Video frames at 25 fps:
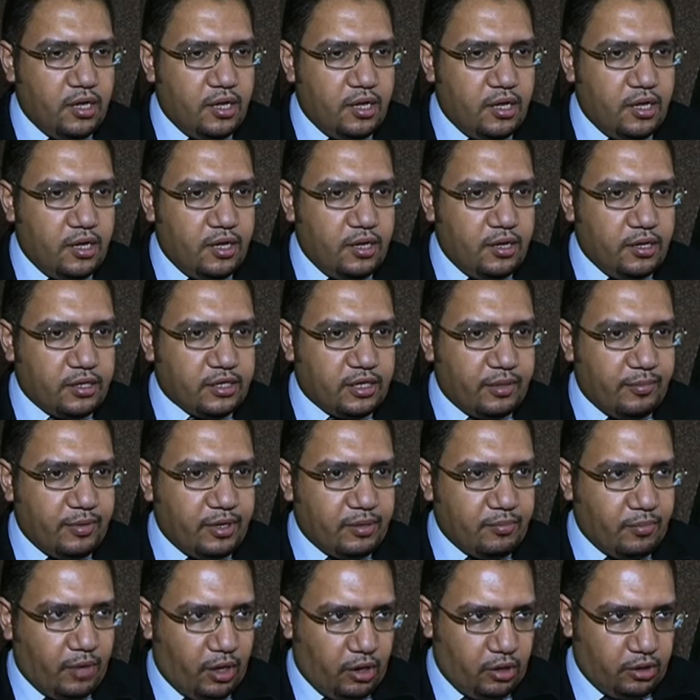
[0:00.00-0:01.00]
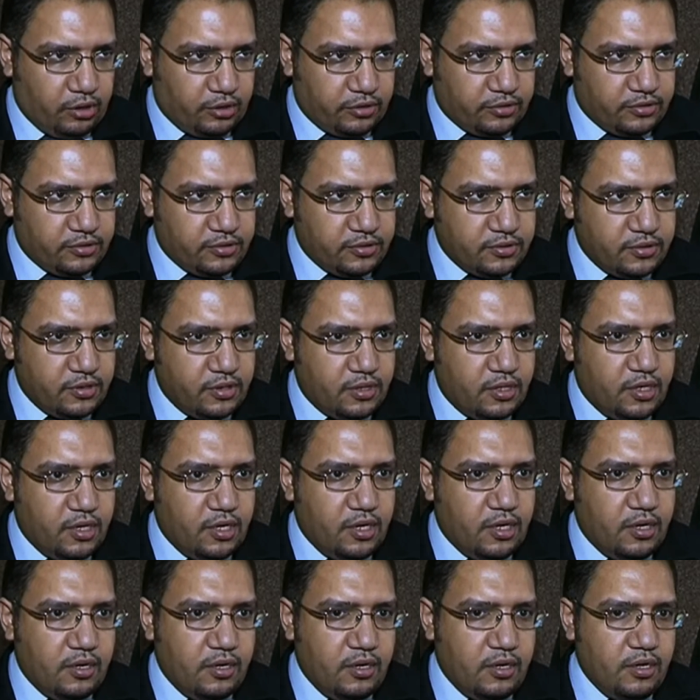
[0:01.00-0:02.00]
وكمان معارض
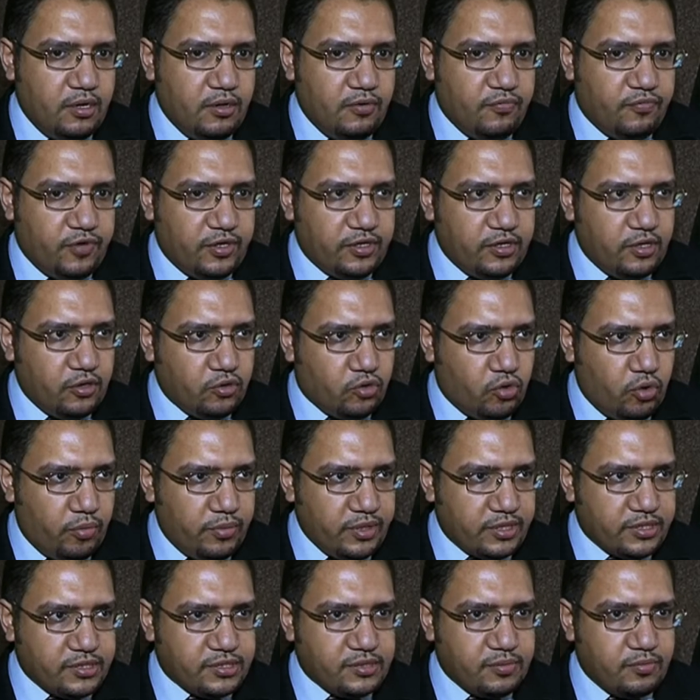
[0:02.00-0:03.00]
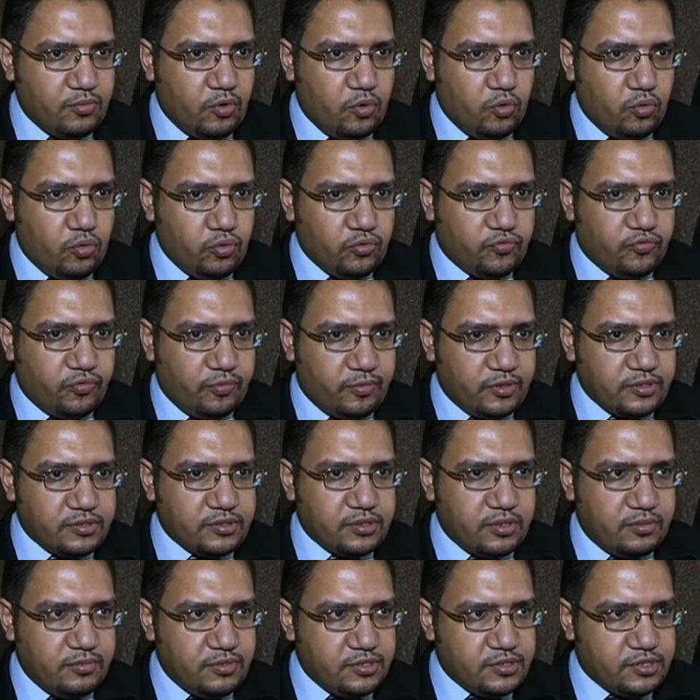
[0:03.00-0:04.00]
فن الكوميكس موجود في
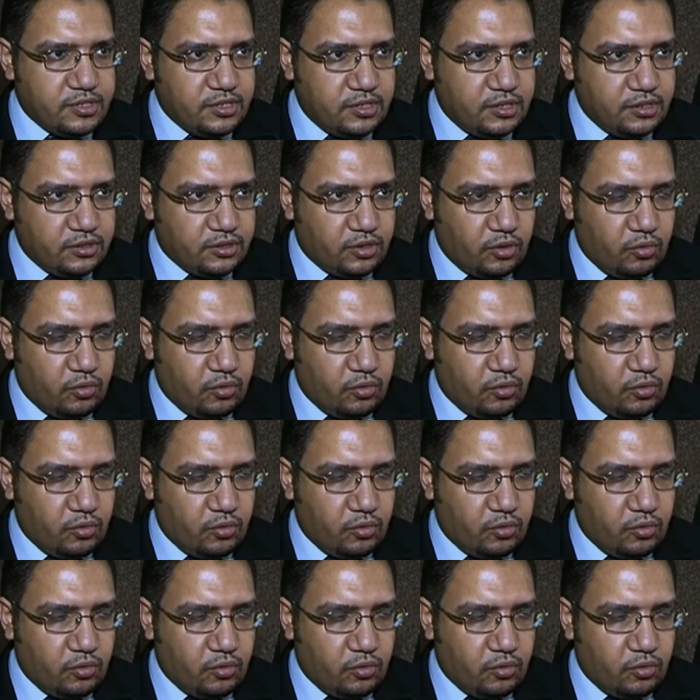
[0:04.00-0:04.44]
مصر من سنين